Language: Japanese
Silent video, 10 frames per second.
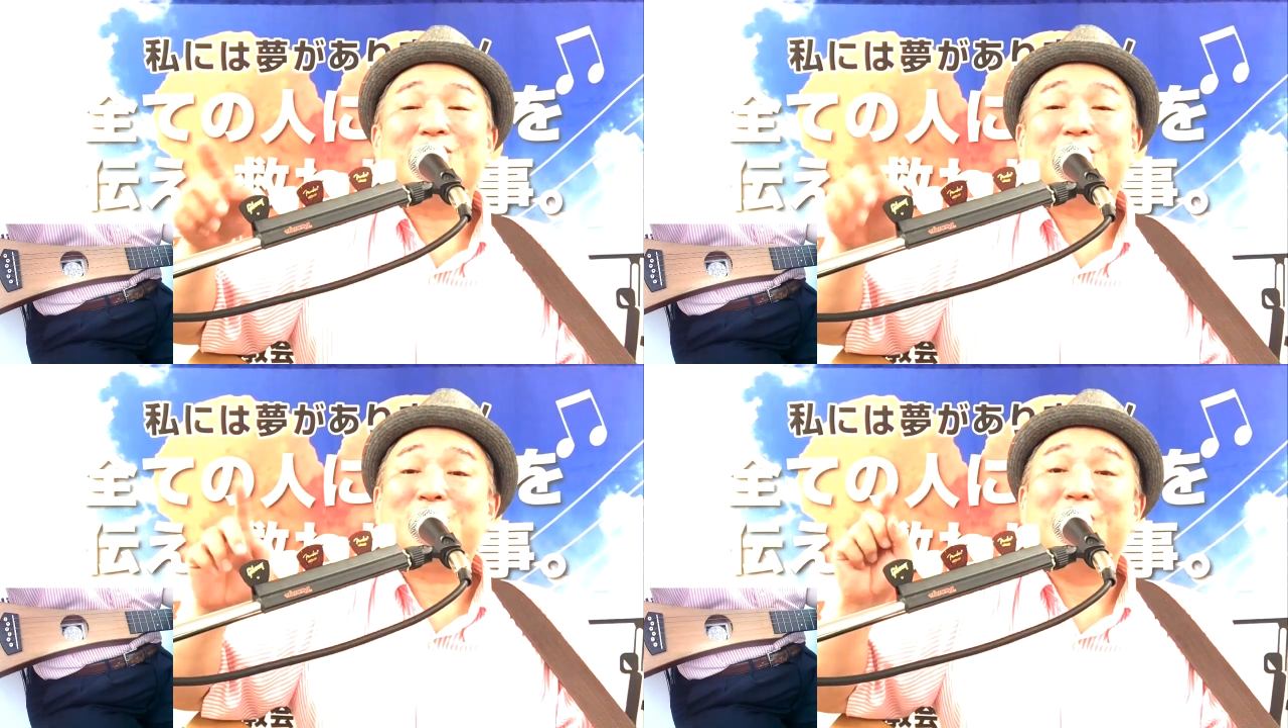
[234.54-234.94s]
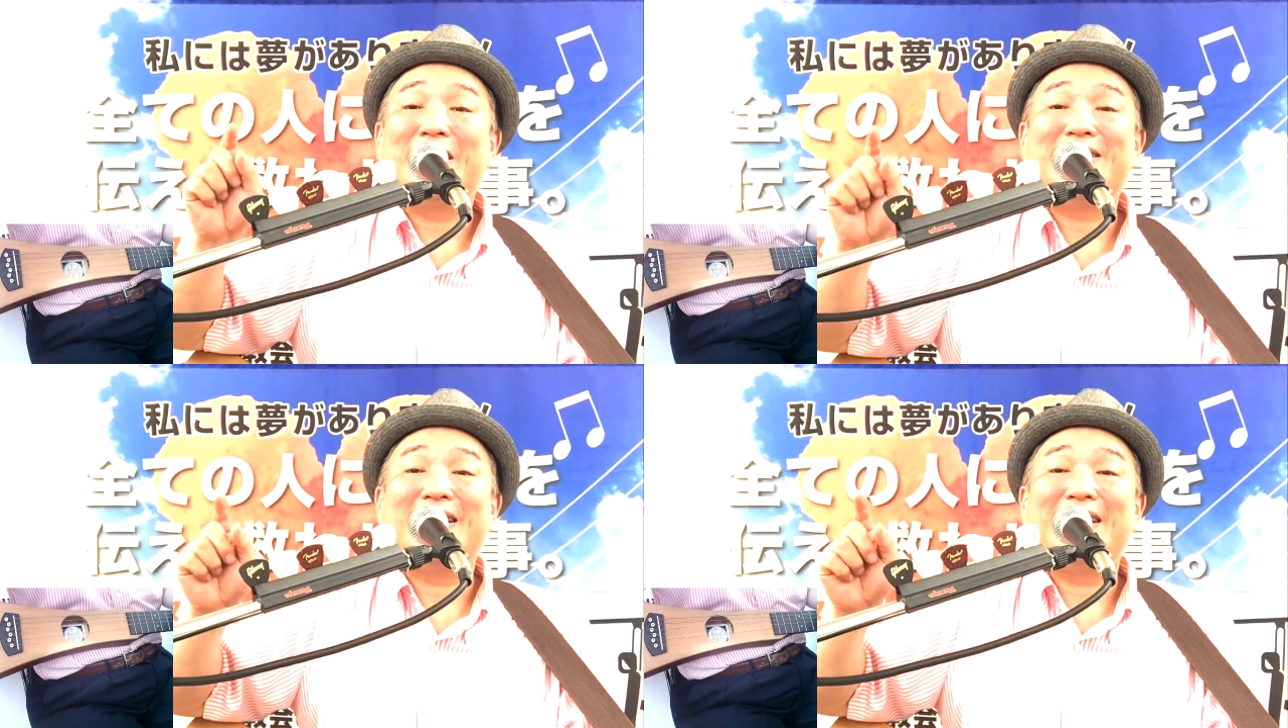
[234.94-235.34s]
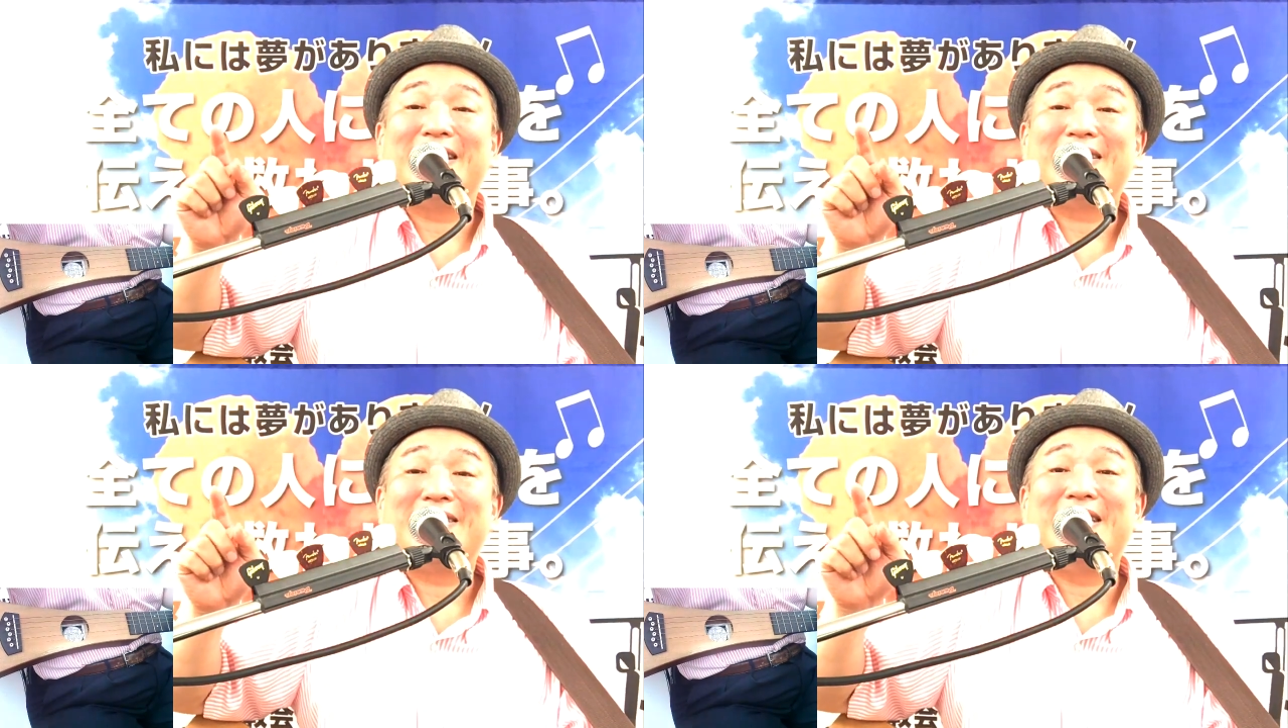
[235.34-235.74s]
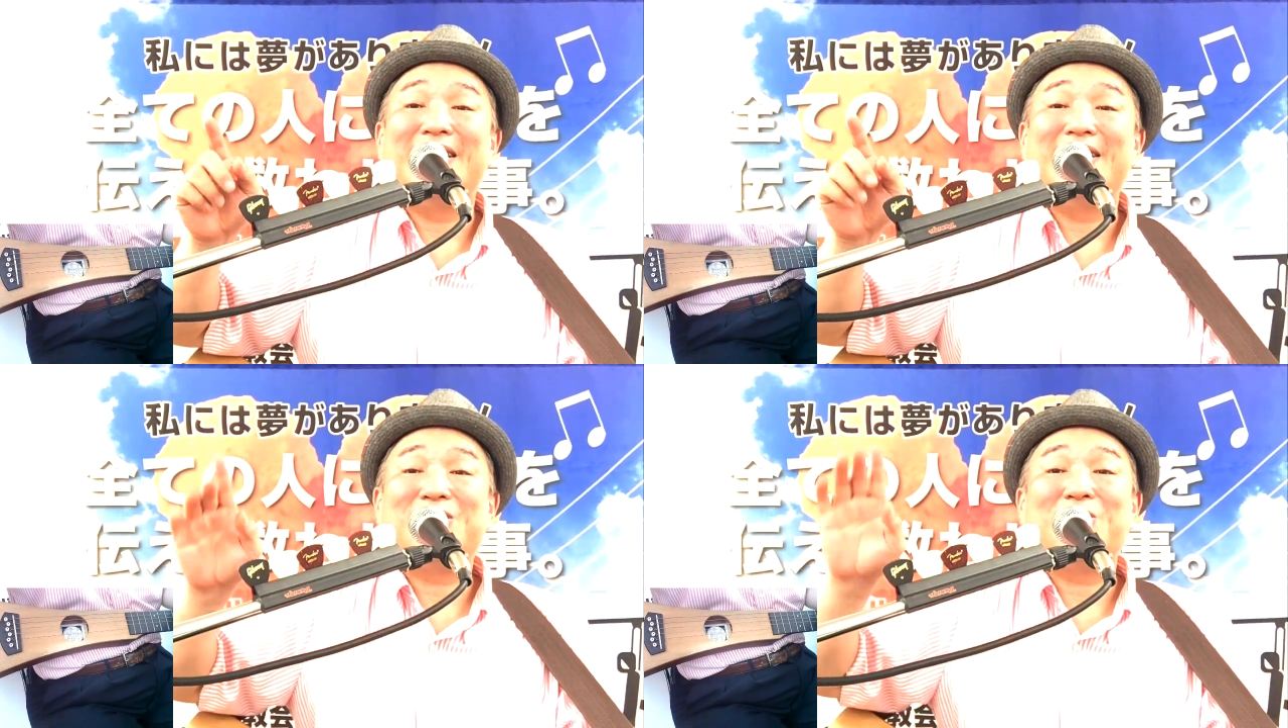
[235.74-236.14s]
救われて
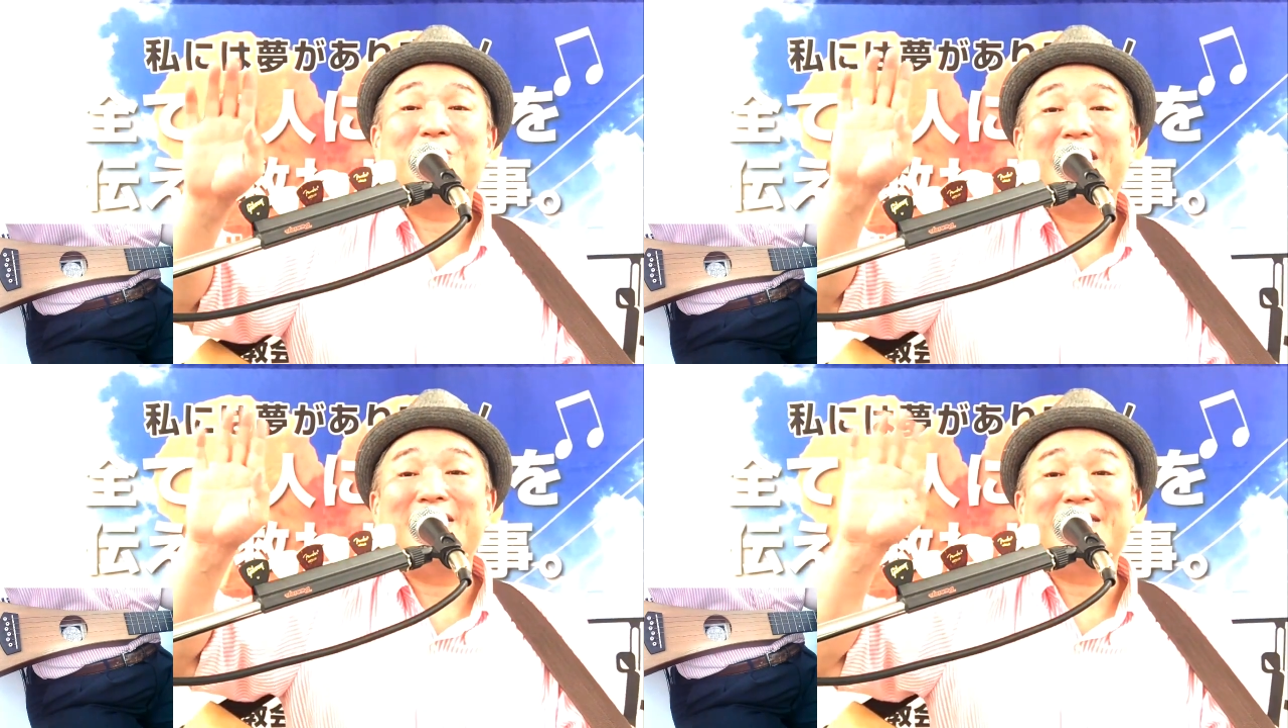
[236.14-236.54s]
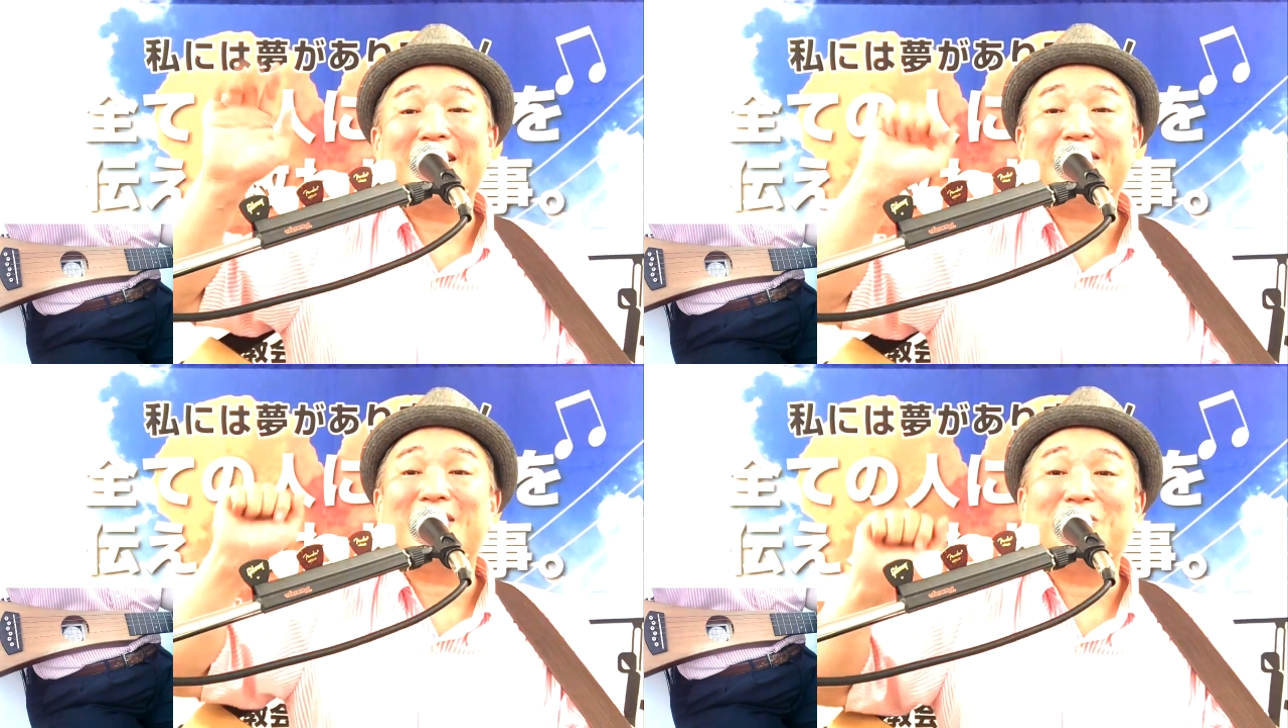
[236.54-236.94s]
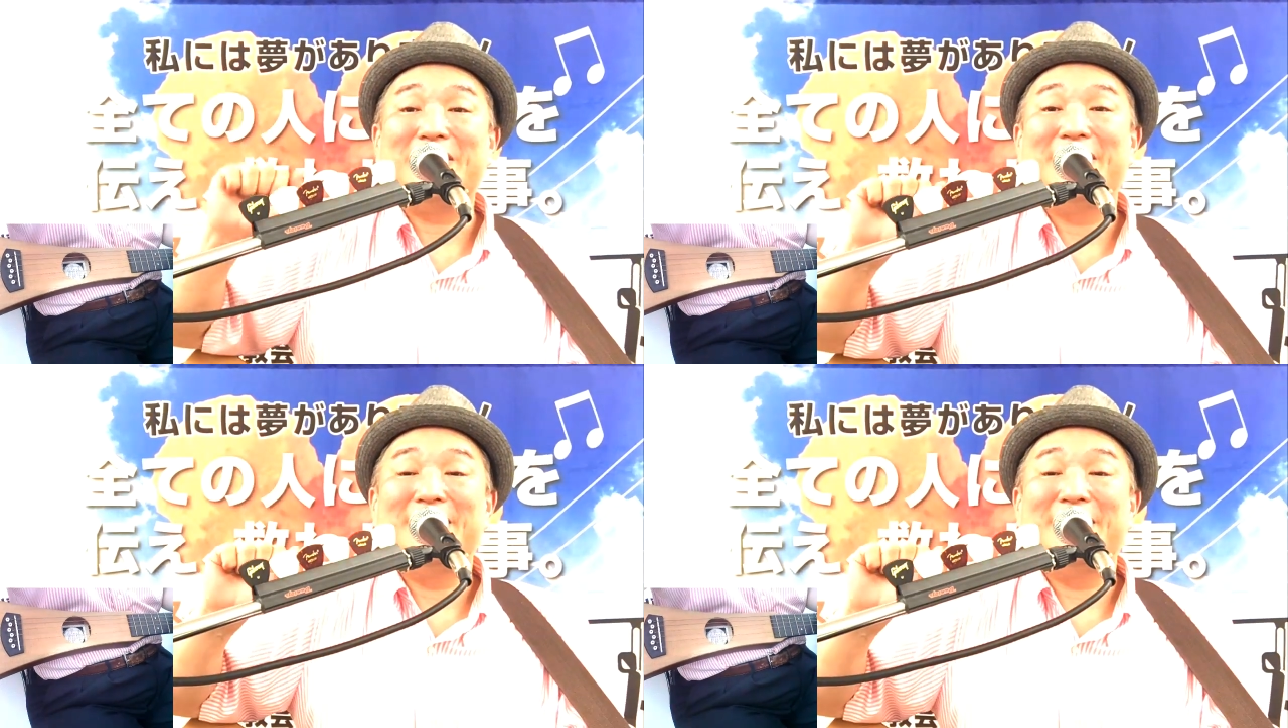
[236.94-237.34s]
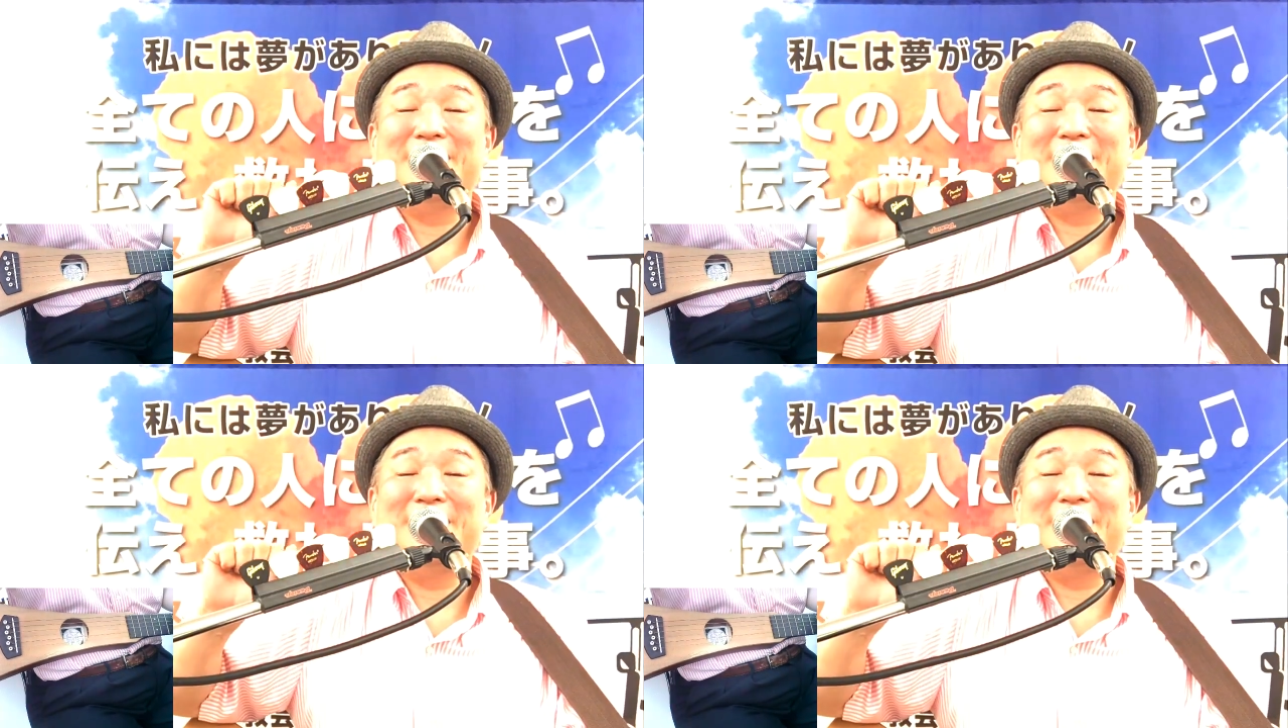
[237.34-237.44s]
キリストの前に立った時に